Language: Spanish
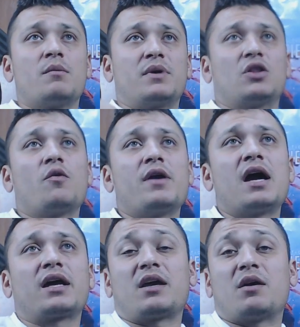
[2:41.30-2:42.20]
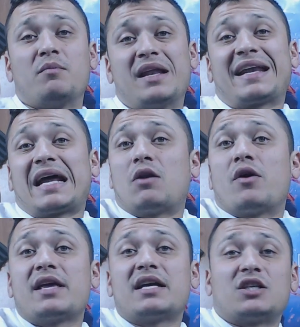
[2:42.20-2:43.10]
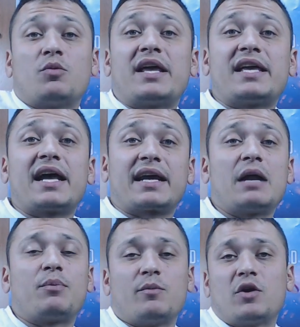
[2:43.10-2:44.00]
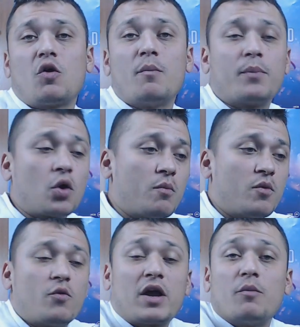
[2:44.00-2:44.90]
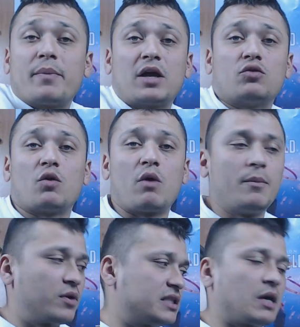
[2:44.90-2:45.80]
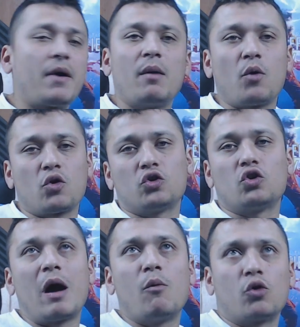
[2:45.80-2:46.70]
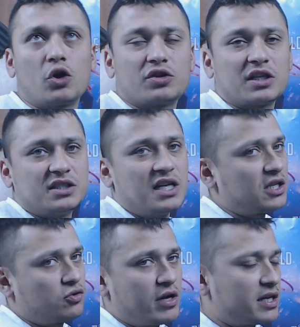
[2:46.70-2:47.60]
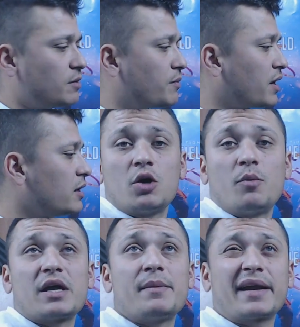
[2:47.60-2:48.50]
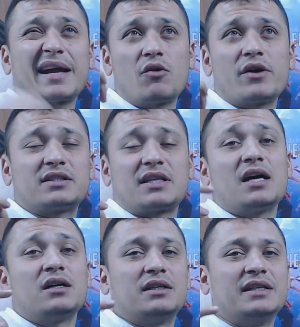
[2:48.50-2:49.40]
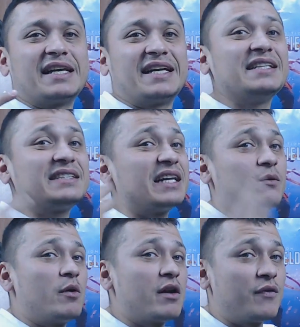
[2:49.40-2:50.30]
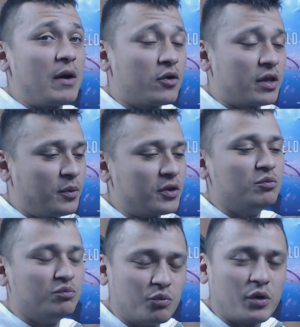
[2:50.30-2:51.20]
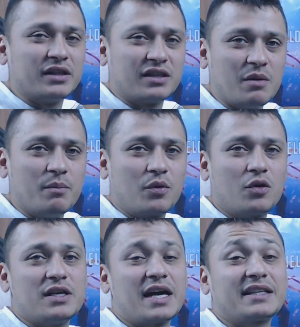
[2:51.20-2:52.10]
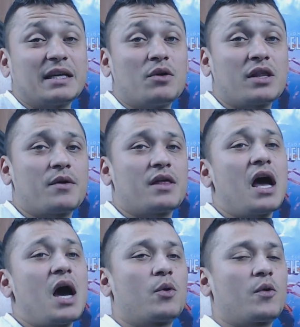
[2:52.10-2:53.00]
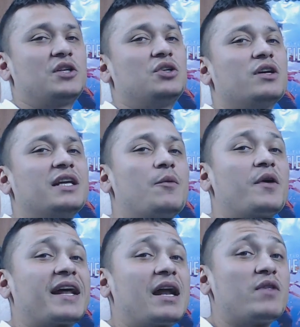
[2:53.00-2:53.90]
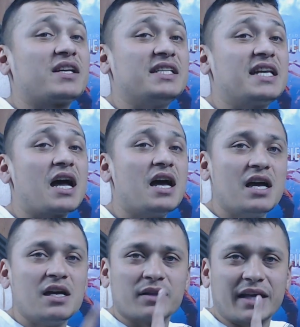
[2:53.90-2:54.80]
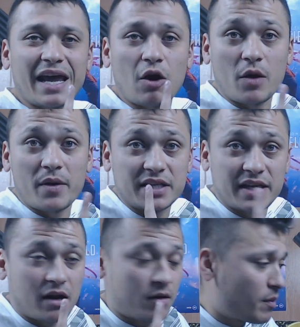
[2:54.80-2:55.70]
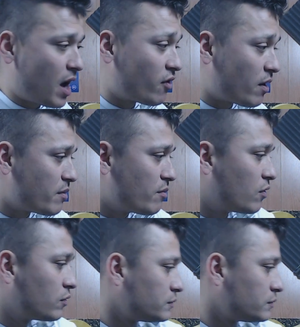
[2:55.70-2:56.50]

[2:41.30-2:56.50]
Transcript: mi novia Que me la regaló ella, si no me la llega a regalar pues me compro, me hubiera comprado yo igual Porque estaba un poco yo aburrido esta silla que sonara siempre Como ella me regaló esta, le quise devolver el favor después de un buen tiempo Y ya que estamos en Navidad aprovecho y le voy a regalar una silla que os la voy a enseñar ahora mismo